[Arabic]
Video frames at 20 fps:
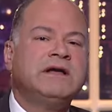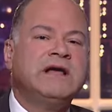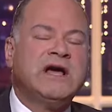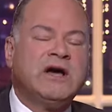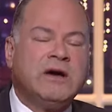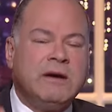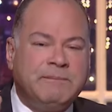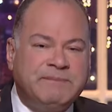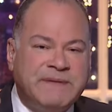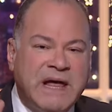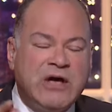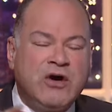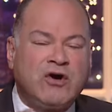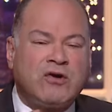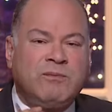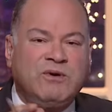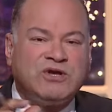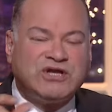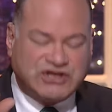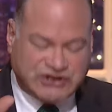يبدأ
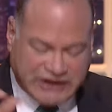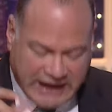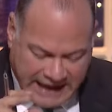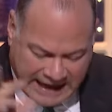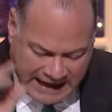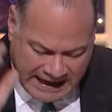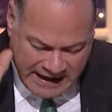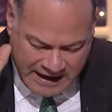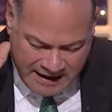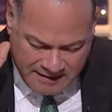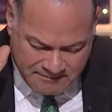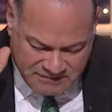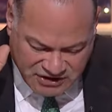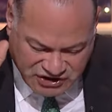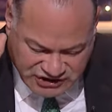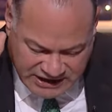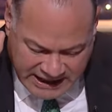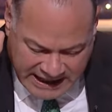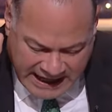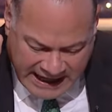يربط الشائعة
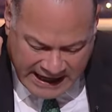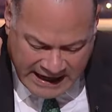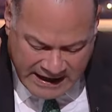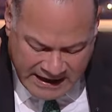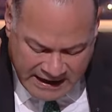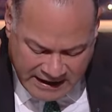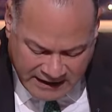بالشائعة